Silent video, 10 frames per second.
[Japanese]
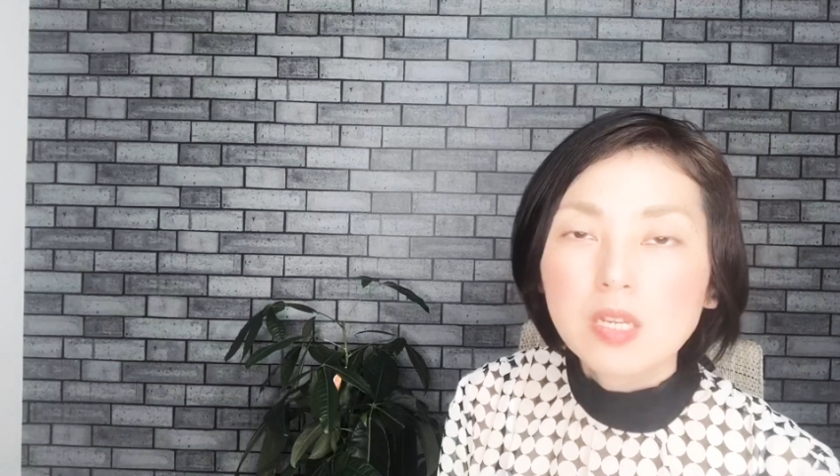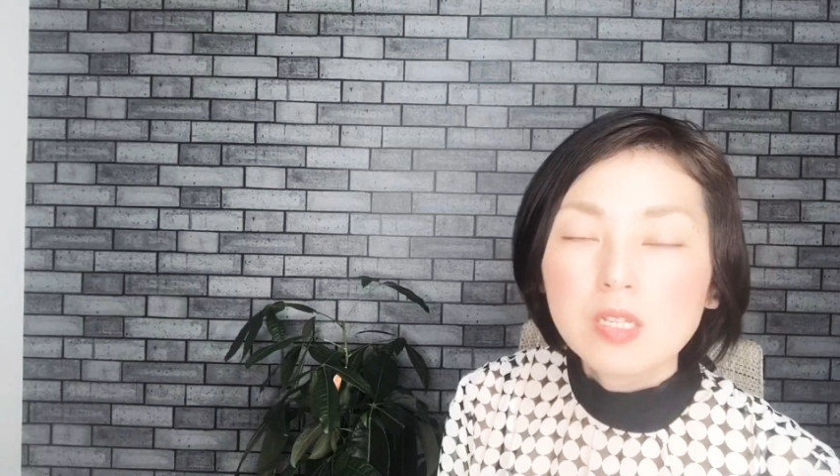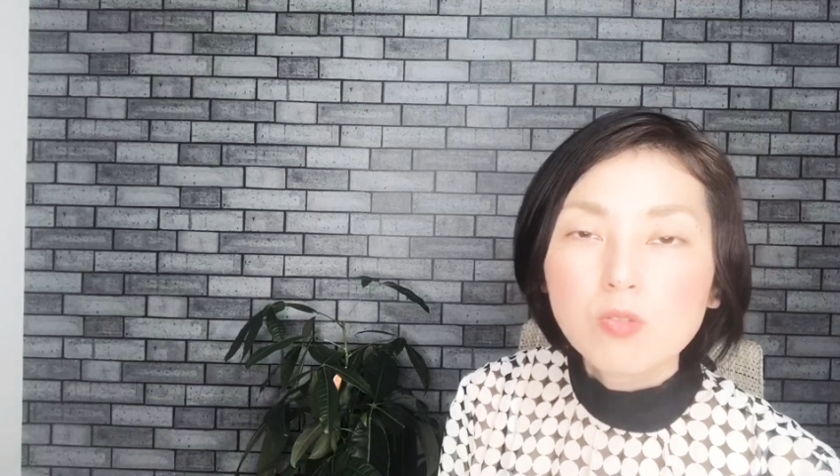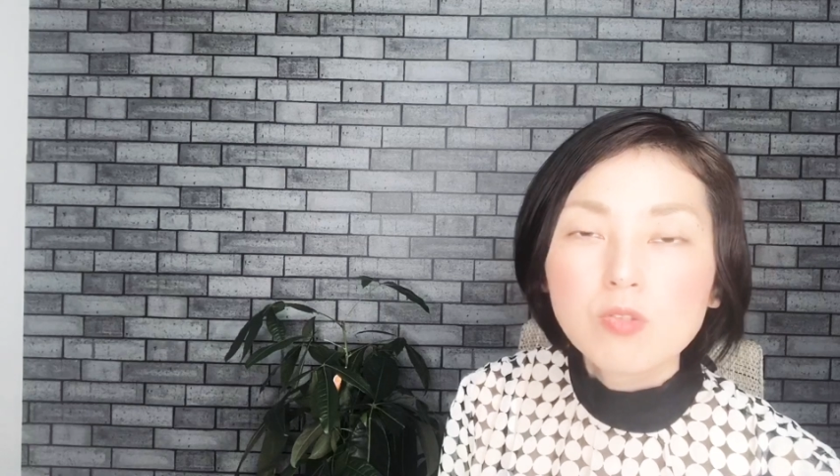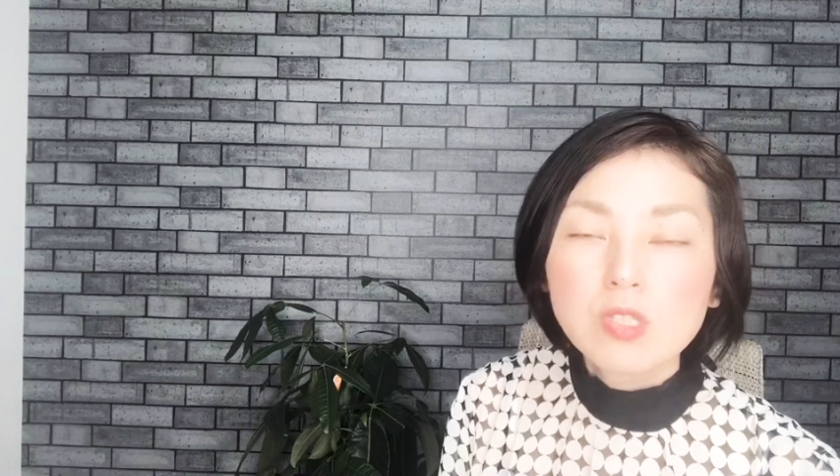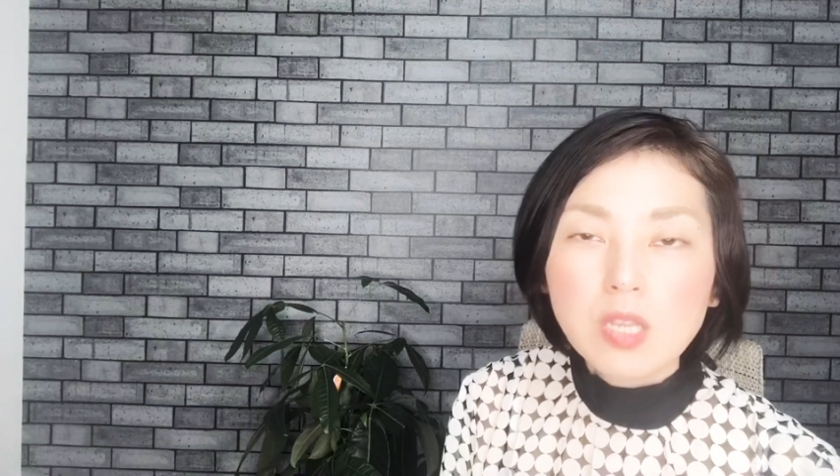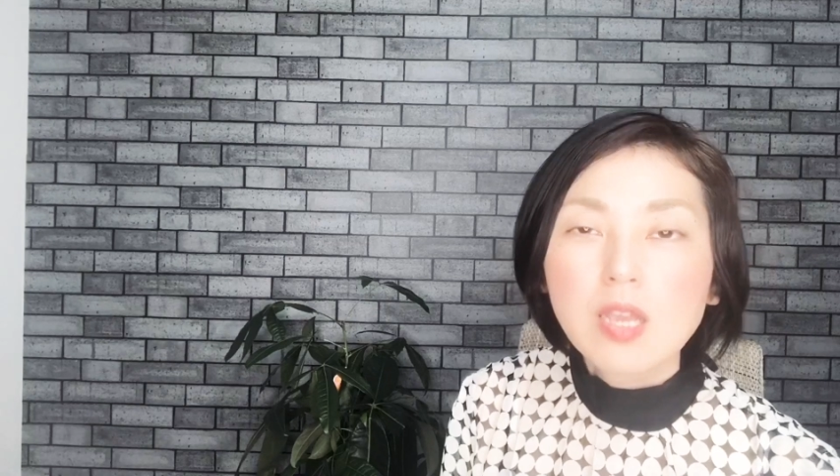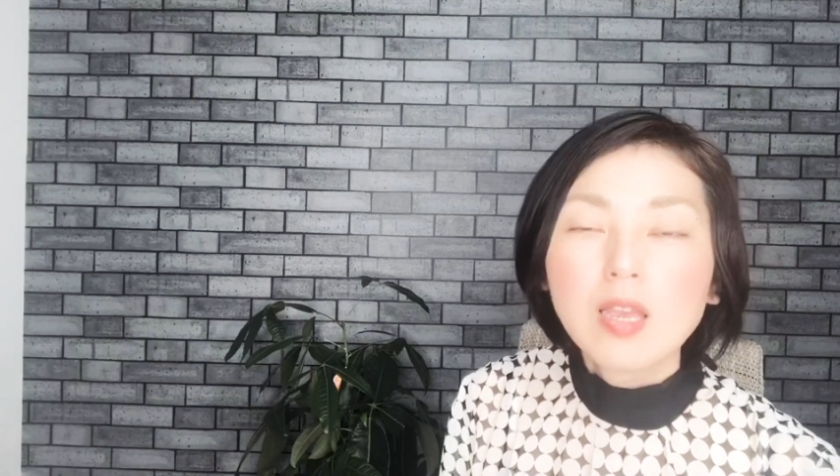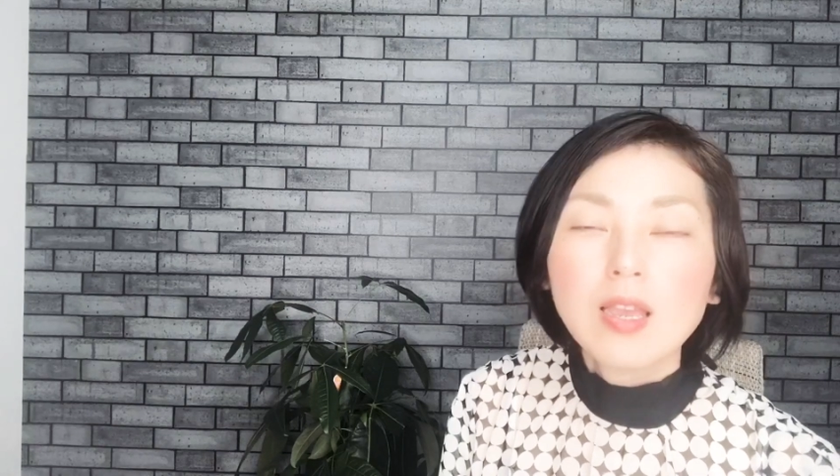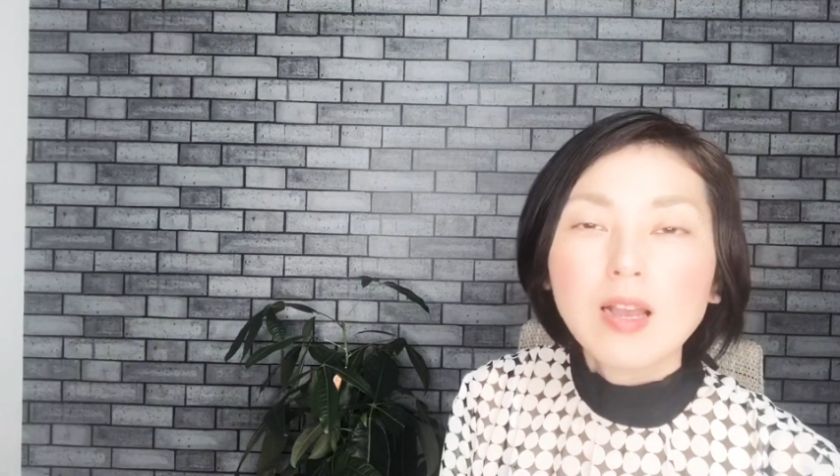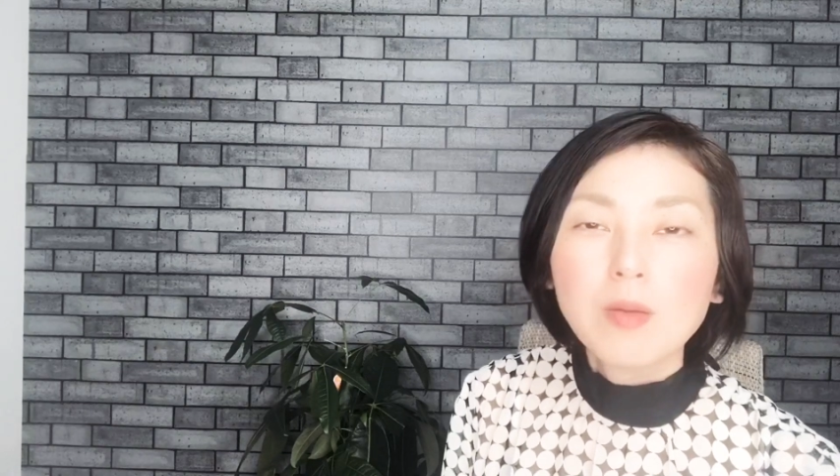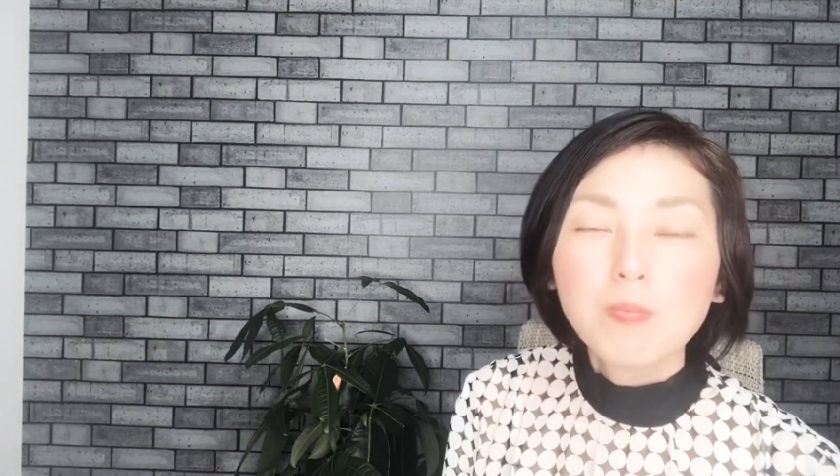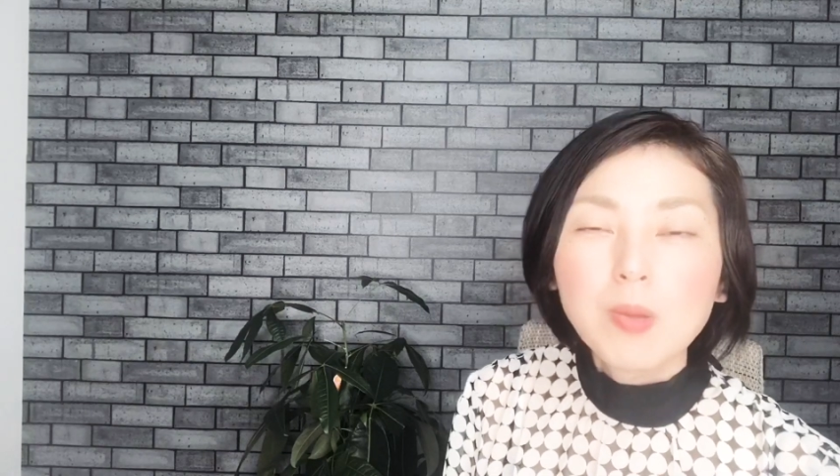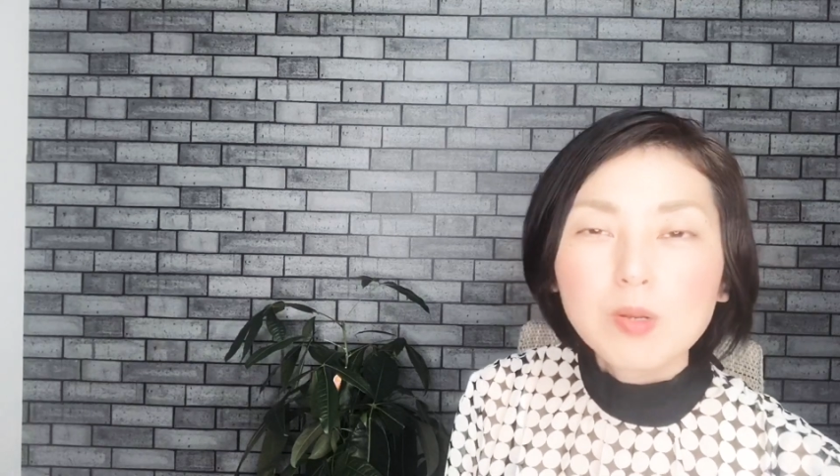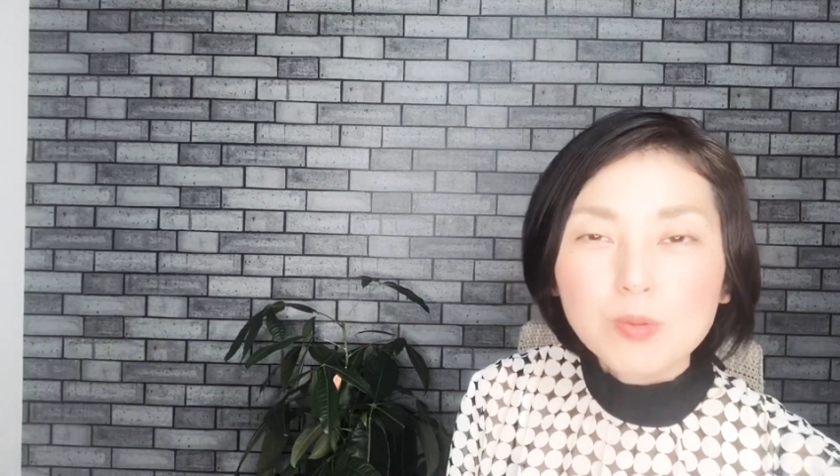そして八
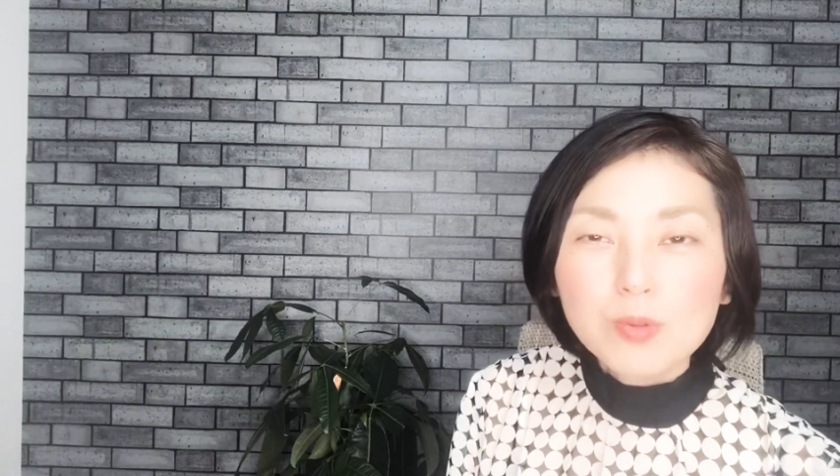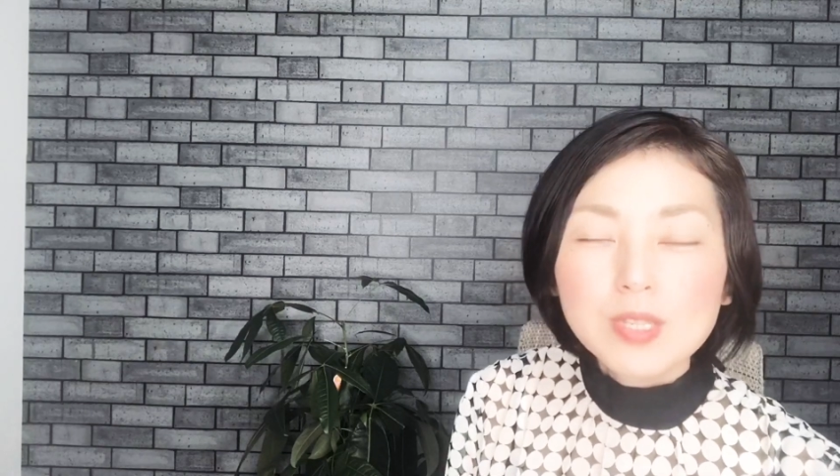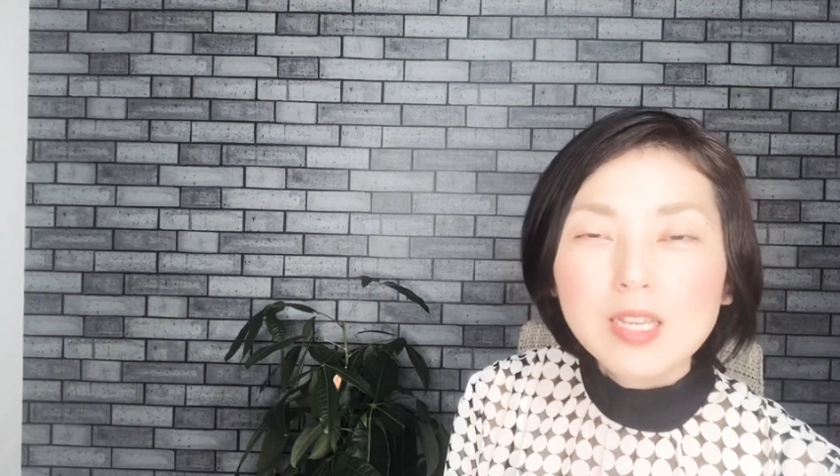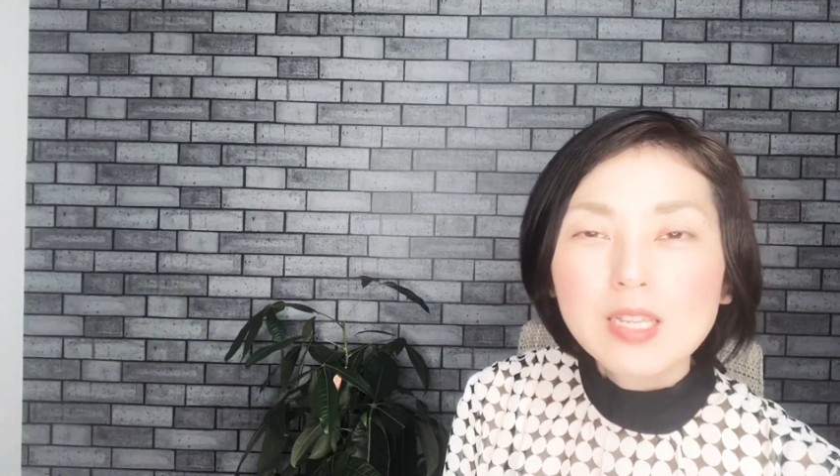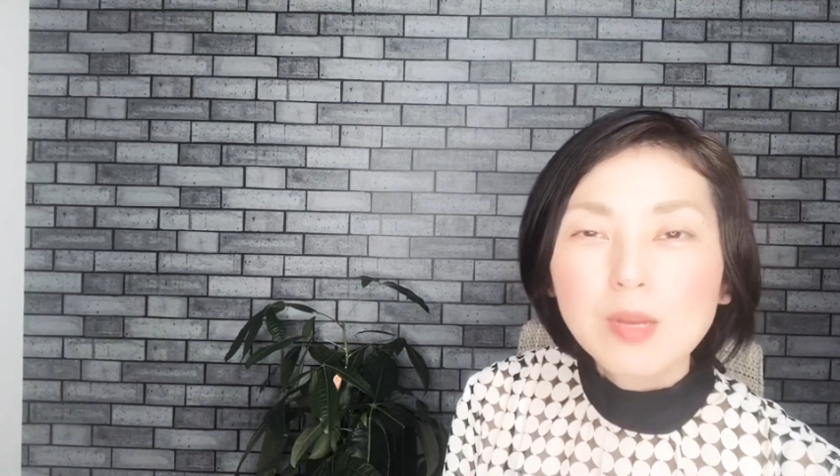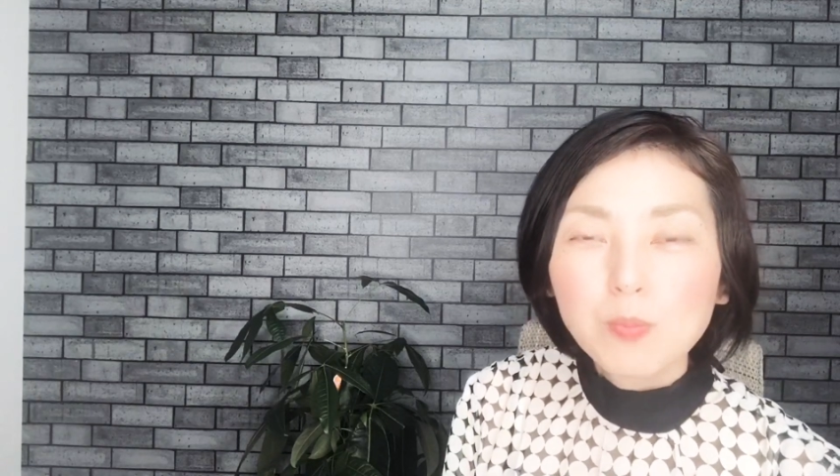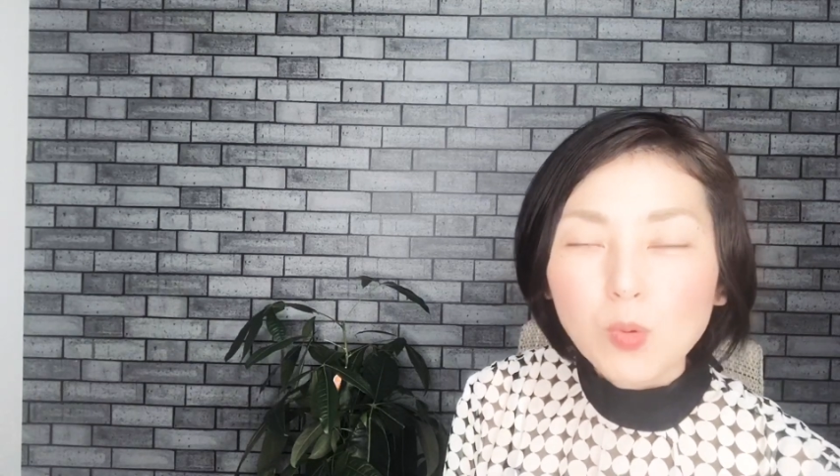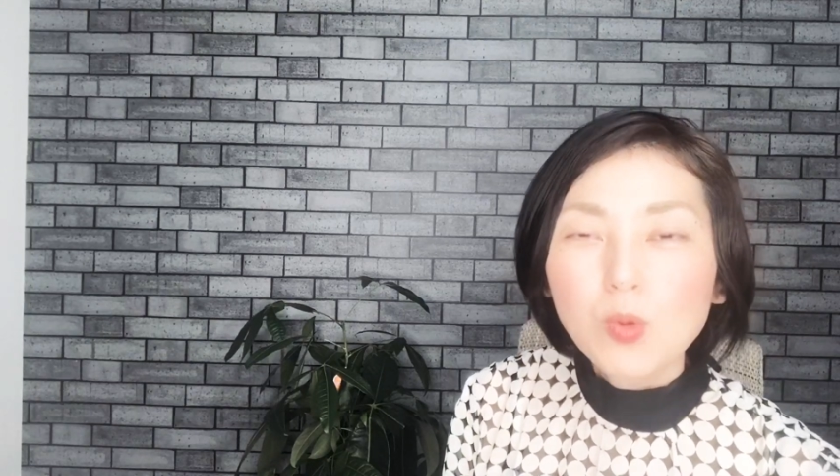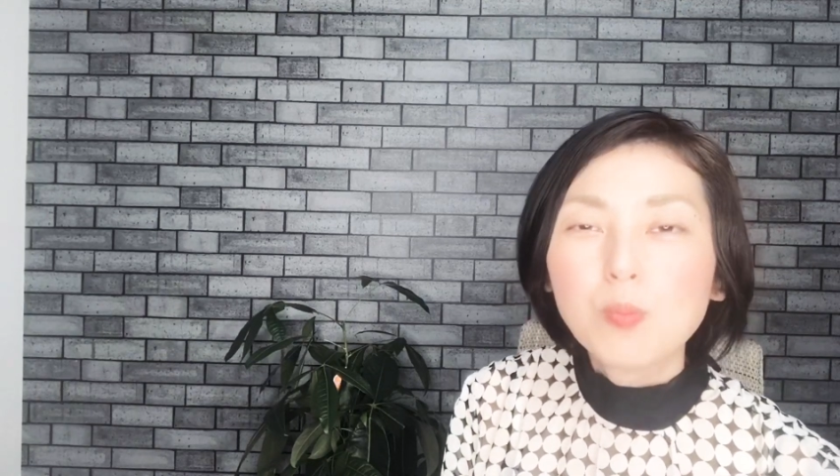白土星さんも